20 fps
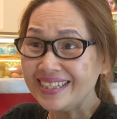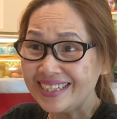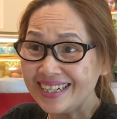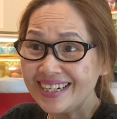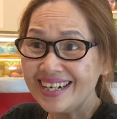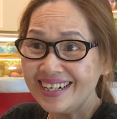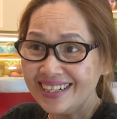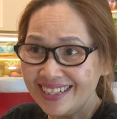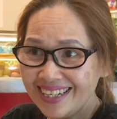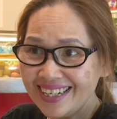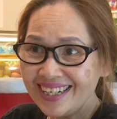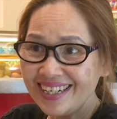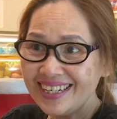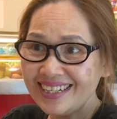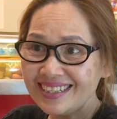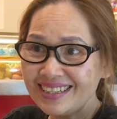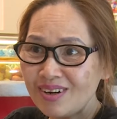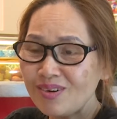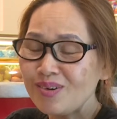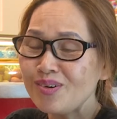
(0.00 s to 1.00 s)
nhiệt đới
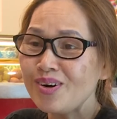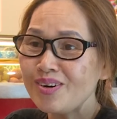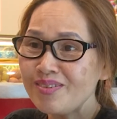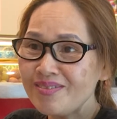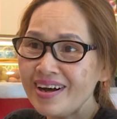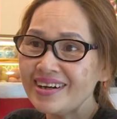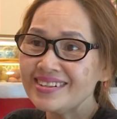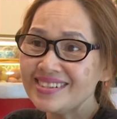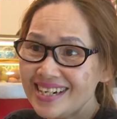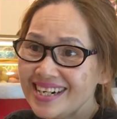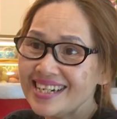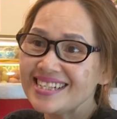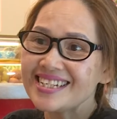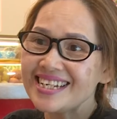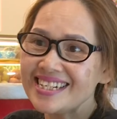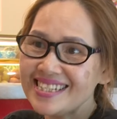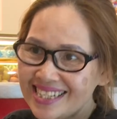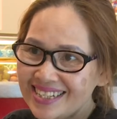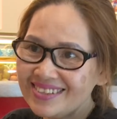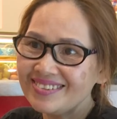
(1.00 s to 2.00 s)
nó uống vào rất là
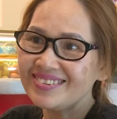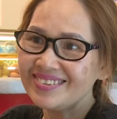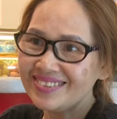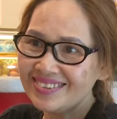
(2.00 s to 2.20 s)
dễ chịu